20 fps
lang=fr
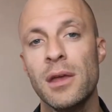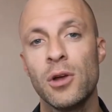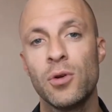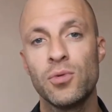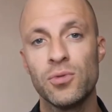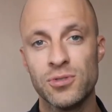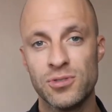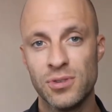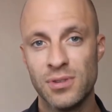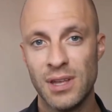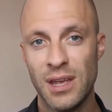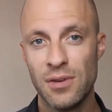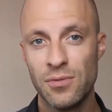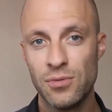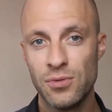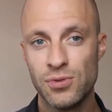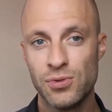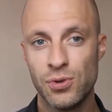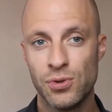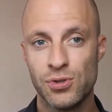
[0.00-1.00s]

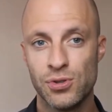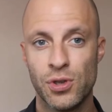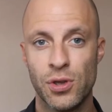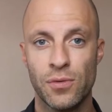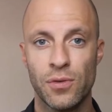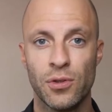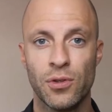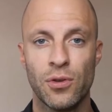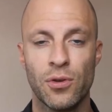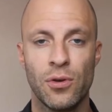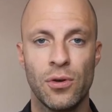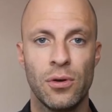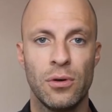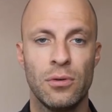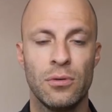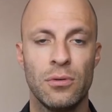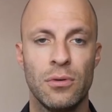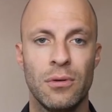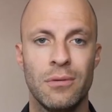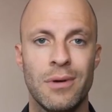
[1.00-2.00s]
Concentrez-vous sur ce que votre
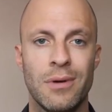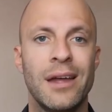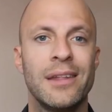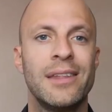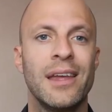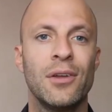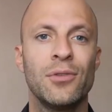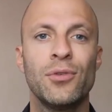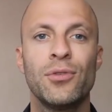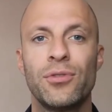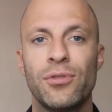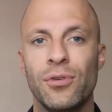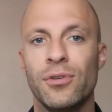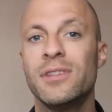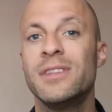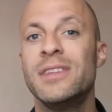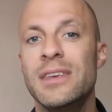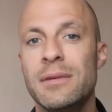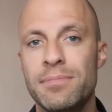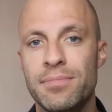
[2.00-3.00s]
euh,
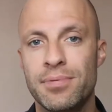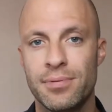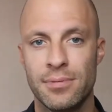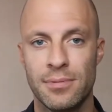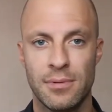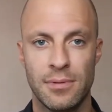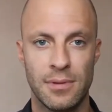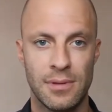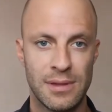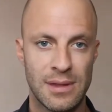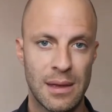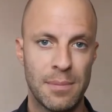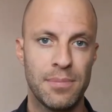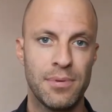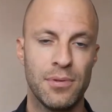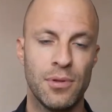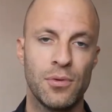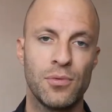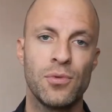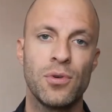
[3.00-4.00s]
internaute type
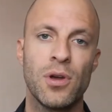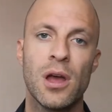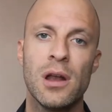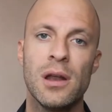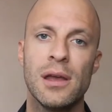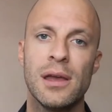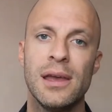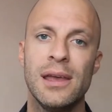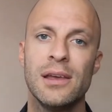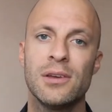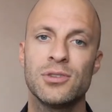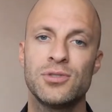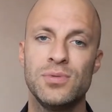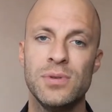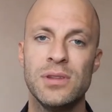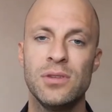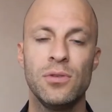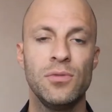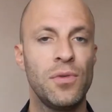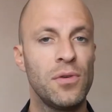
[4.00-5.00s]
tape dans Google. Et
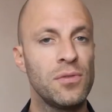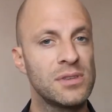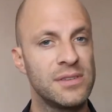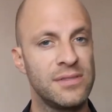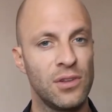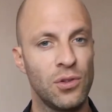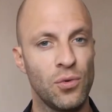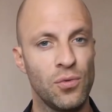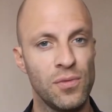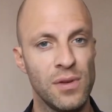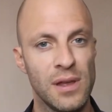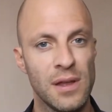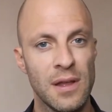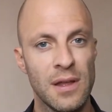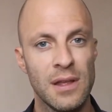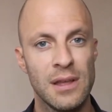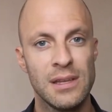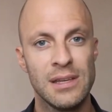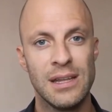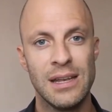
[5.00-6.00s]
ensuite, une fois que vous avez trouvé
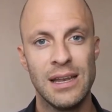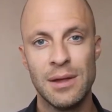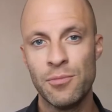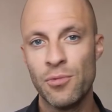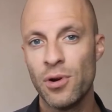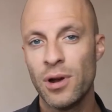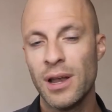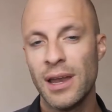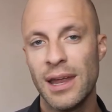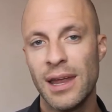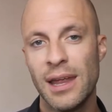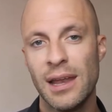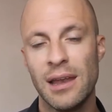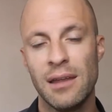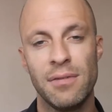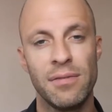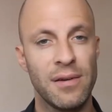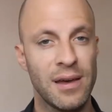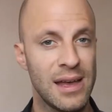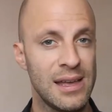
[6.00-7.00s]
les mots-clés,
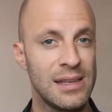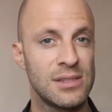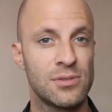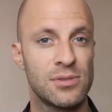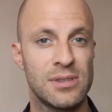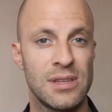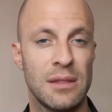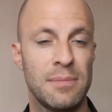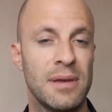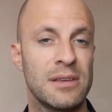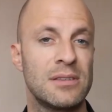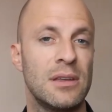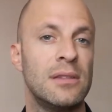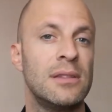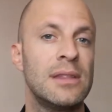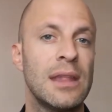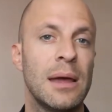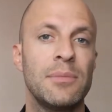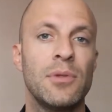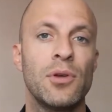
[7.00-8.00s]
les phrases que cette
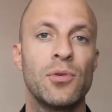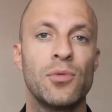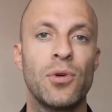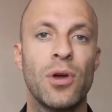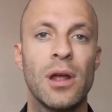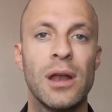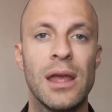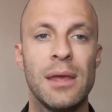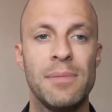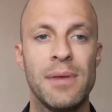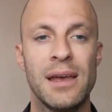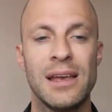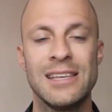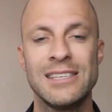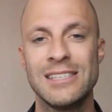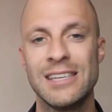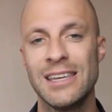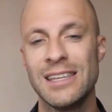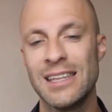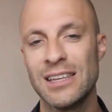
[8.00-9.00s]
personne tape dans Google, et eh bien,
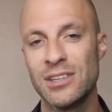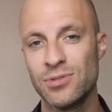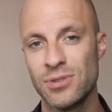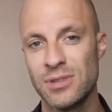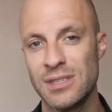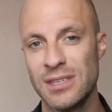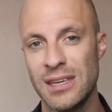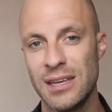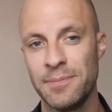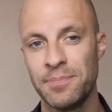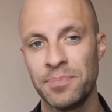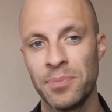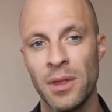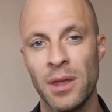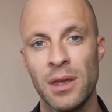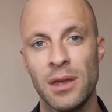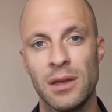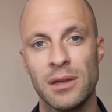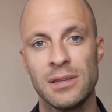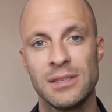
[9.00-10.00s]
essayez d'associer
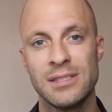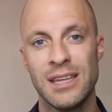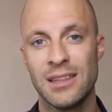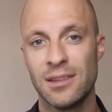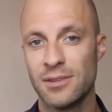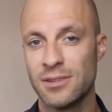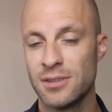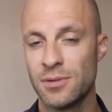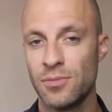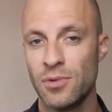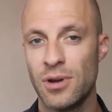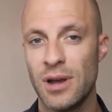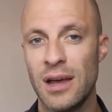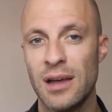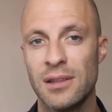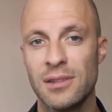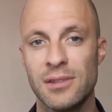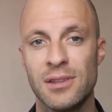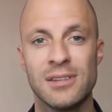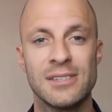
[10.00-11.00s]
cet
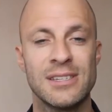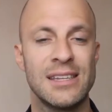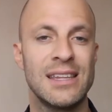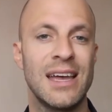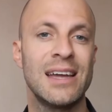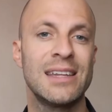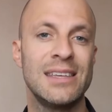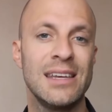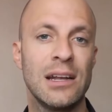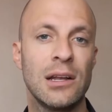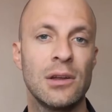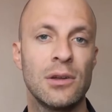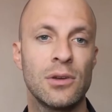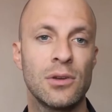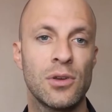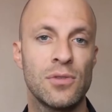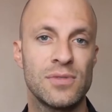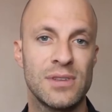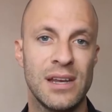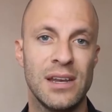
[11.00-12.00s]
ensemble-là dans un article
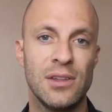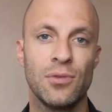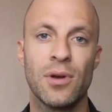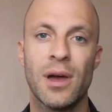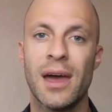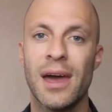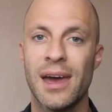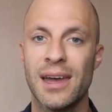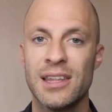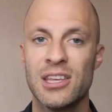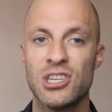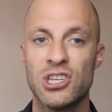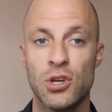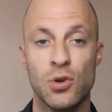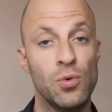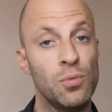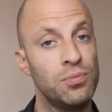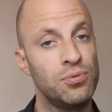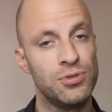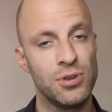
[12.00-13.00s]
que vous allez donc rédiger,
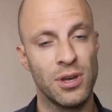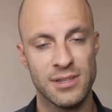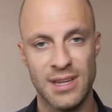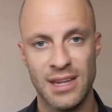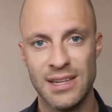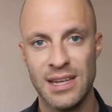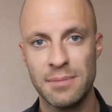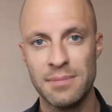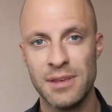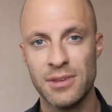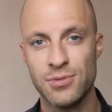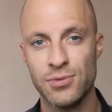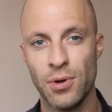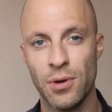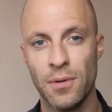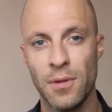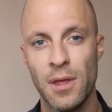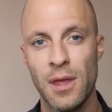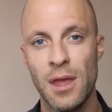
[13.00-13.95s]
ou plusieurs articles, bien sûr.